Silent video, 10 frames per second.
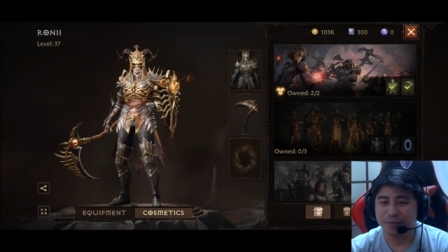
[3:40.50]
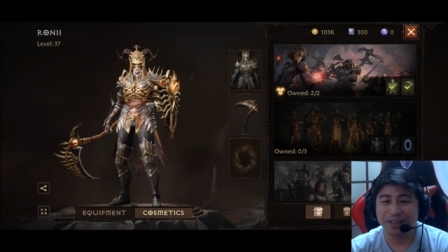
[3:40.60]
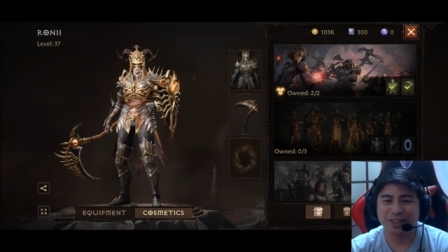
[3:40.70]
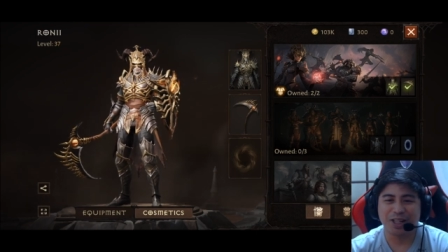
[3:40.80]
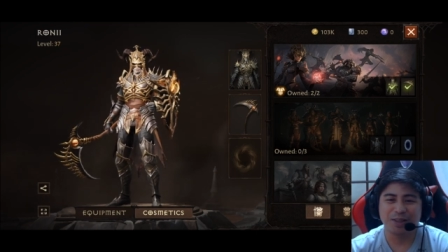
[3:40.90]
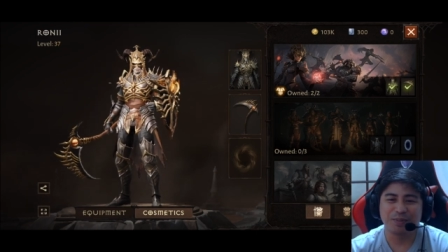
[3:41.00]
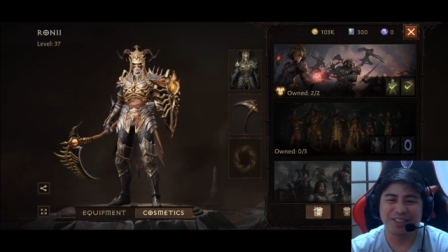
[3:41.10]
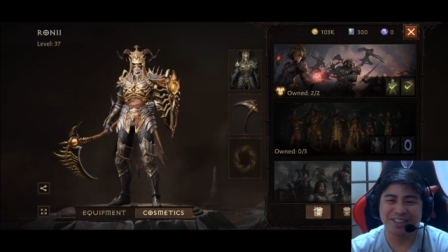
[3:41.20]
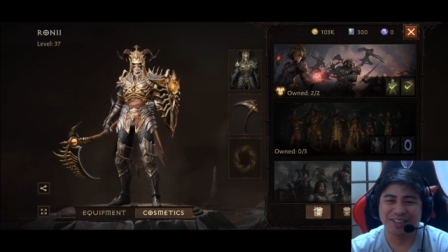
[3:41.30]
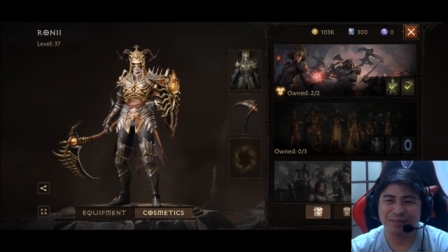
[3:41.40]
Blizzard,
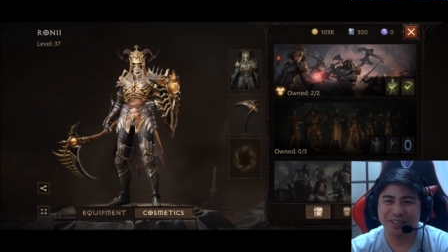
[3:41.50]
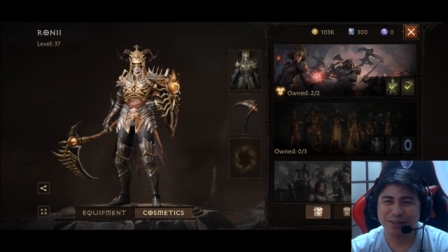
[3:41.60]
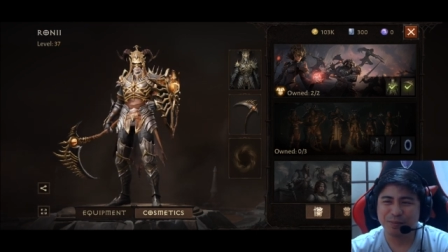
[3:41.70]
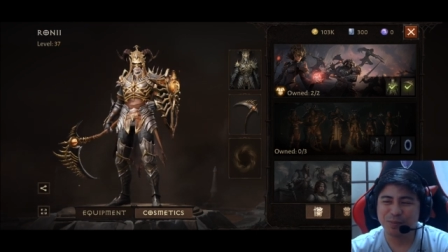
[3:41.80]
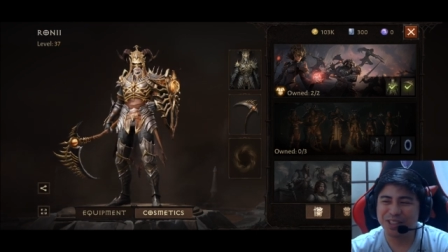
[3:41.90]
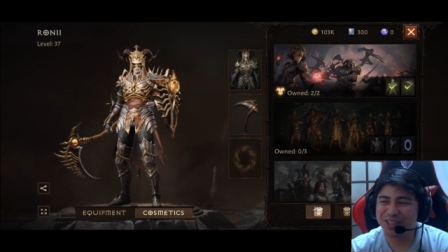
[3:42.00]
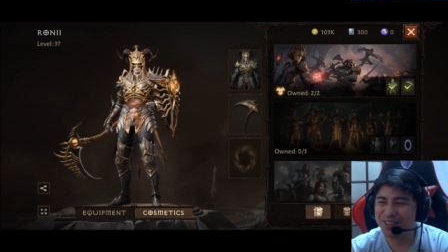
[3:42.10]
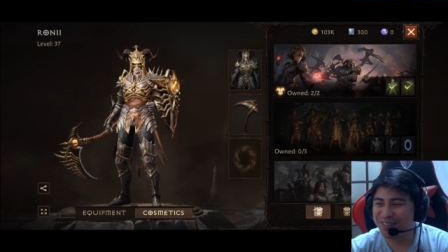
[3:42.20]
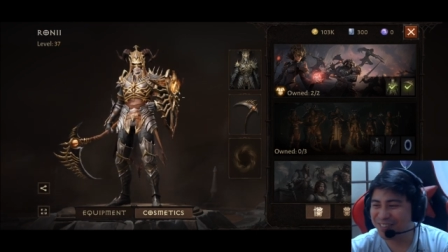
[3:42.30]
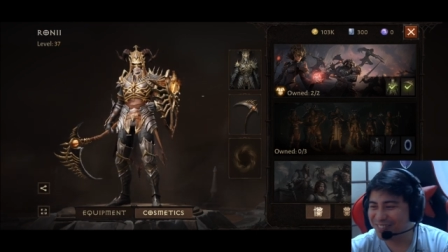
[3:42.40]
Blizzard, Blizzard,
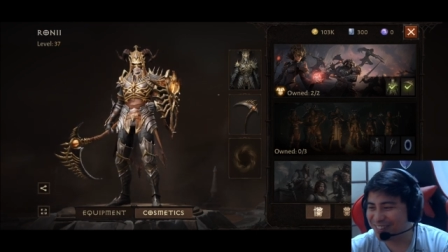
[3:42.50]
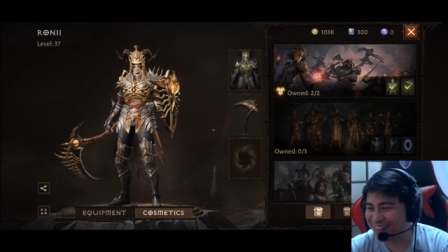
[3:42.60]
Blizzard ako